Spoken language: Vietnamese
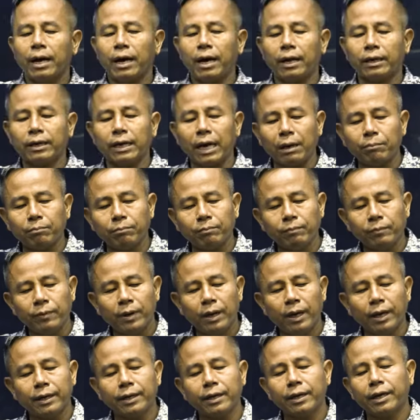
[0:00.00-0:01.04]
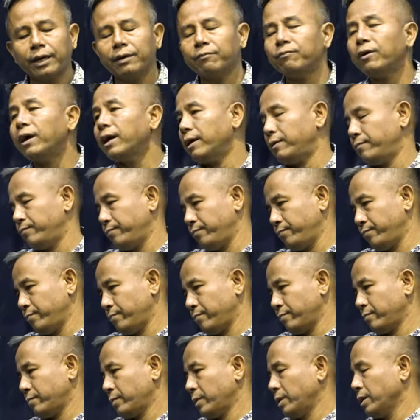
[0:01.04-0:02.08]
Adam hay nâng Eva.
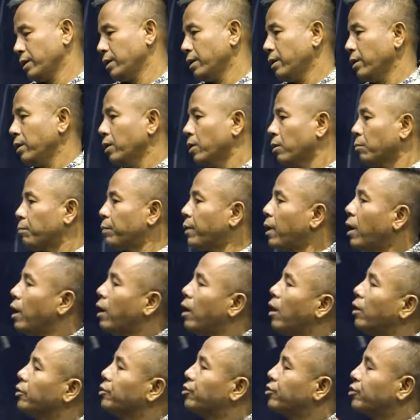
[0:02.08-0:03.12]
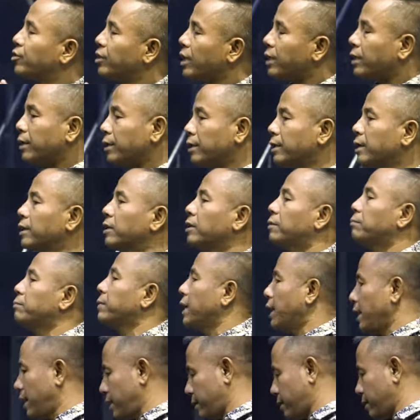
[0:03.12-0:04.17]
Prong oi xích nâng ẩm
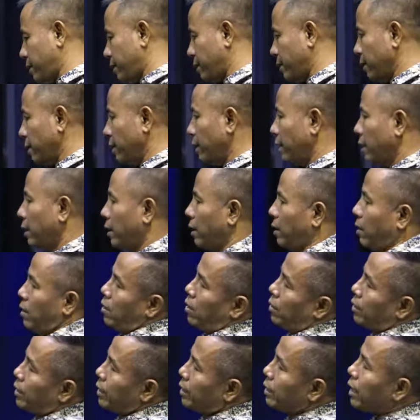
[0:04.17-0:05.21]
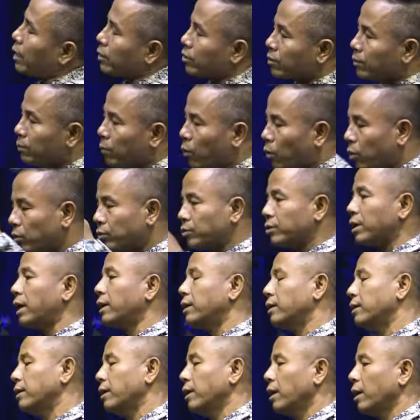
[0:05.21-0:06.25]
nạch. Ôi cái đại chú mô sát.
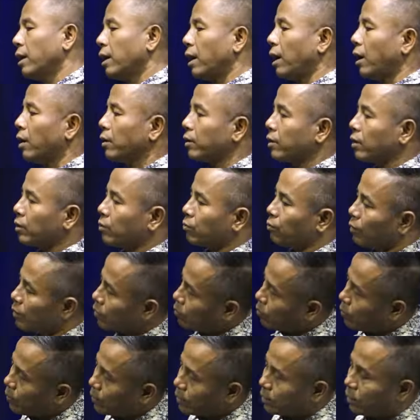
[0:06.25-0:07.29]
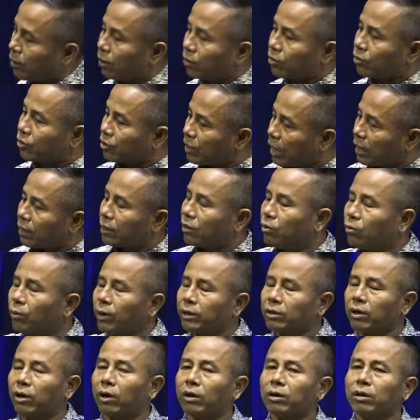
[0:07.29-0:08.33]
Ôi cái thua vây tăng ơ sát nâng
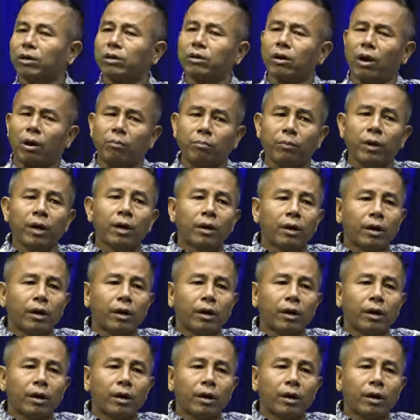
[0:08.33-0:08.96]
vây tăng ơ nơi crom.